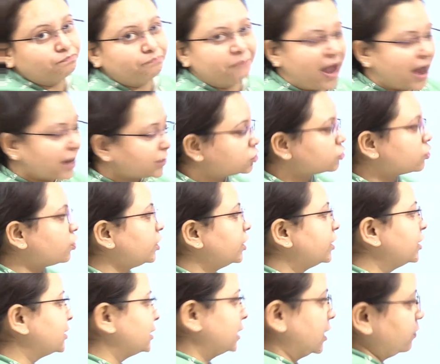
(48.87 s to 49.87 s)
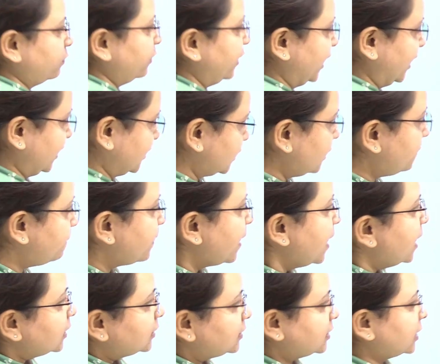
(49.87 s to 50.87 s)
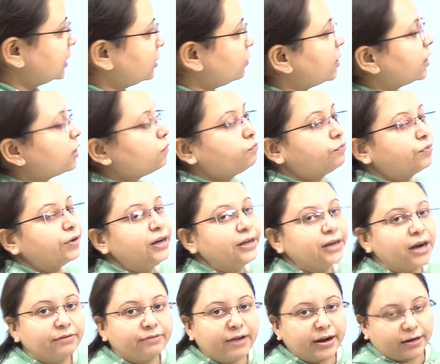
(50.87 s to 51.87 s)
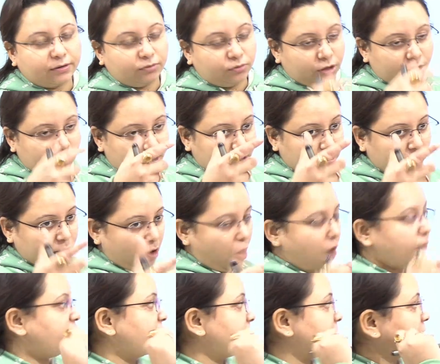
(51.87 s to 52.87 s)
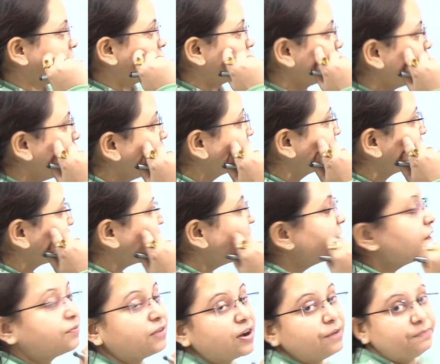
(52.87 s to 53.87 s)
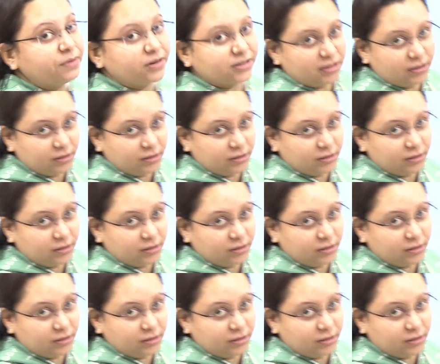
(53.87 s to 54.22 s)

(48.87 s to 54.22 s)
ব্যাচ অলরেডি স্টার্ট হয়ে গেছে যেখানে তোমরা একটা উইন্টার অফার পাচ্ছ সেভেন্টি ফাইভ পার্সেন্ট